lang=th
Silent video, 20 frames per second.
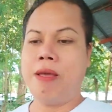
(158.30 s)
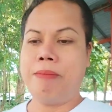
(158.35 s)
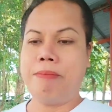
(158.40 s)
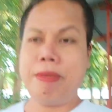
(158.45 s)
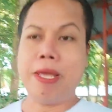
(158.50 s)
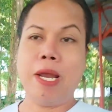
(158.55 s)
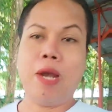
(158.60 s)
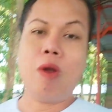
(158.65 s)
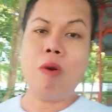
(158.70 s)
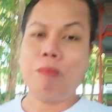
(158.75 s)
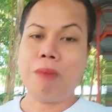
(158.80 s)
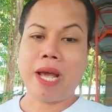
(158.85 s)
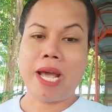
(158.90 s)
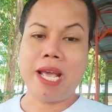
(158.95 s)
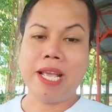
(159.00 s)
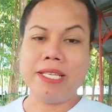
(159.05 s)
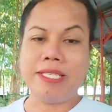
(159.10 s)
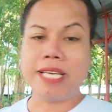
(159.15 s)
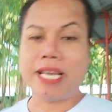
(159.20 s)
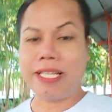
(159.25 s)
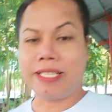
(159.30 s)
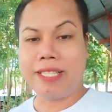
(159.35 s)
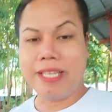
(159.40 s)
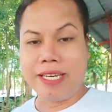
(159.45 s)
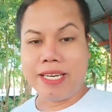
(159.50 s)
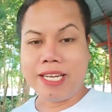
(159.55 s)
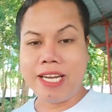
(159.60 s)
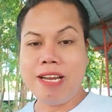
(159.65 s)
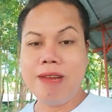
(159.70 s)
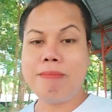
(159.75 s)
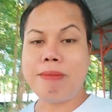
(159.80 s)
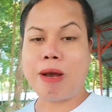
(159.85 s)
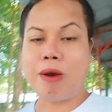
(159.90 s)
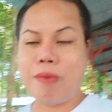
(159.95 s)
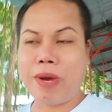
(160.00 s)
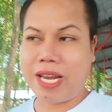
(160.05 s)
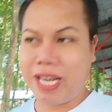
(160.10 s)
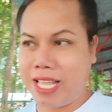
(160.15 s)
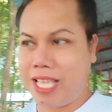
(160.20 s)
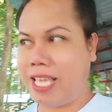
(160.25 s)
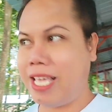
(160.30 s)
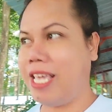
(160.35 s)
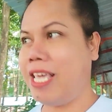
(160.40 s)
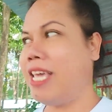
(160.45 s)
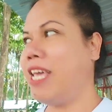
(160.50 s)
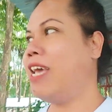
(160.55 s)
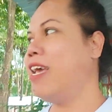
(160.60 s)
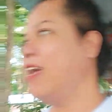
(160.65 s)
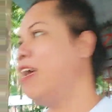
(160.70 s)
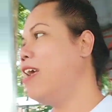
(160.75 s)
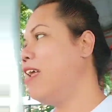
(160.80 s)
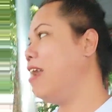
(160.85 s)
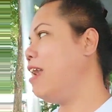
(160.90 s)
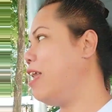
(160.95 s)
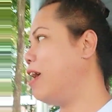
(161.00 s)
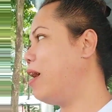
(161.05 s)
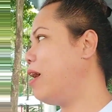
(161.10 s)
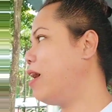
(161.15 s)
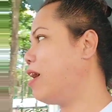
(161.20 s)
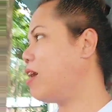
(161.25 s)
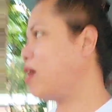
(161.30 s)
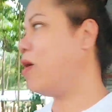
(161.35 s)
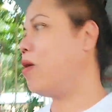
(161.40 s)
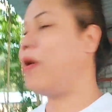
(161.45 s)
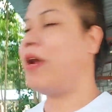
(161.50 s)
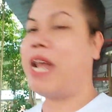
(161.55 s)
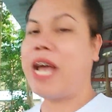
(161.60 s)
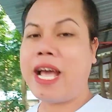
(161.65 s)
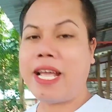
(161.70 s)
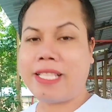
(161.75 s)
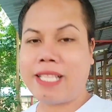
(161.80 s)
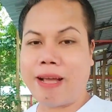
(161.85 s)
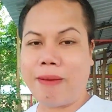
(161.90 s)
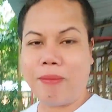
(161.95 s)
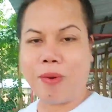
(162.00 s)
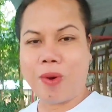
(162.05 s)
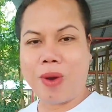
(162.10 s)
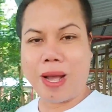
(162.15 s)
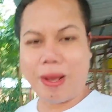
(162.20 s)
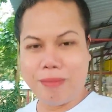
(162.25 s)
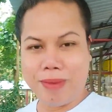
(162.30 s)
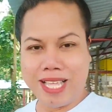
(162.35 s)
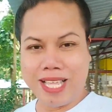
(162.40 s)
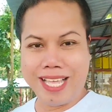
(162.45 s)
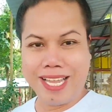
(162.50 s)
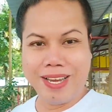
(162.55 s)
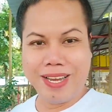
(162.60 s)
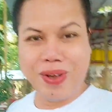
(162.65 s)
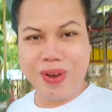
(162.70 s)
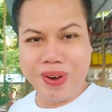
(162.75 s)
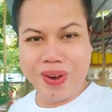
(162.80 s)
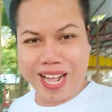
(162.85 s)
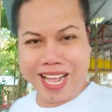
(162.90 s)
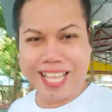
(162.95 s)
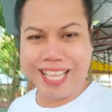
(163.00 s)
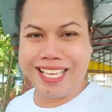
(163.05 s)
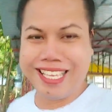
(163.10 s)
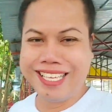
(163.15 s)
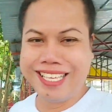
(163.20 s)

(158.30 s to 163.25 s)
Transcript: มีลมหายใจตื่นขึ้นมาวันนี้ และก็ได้ทำความดีด้วย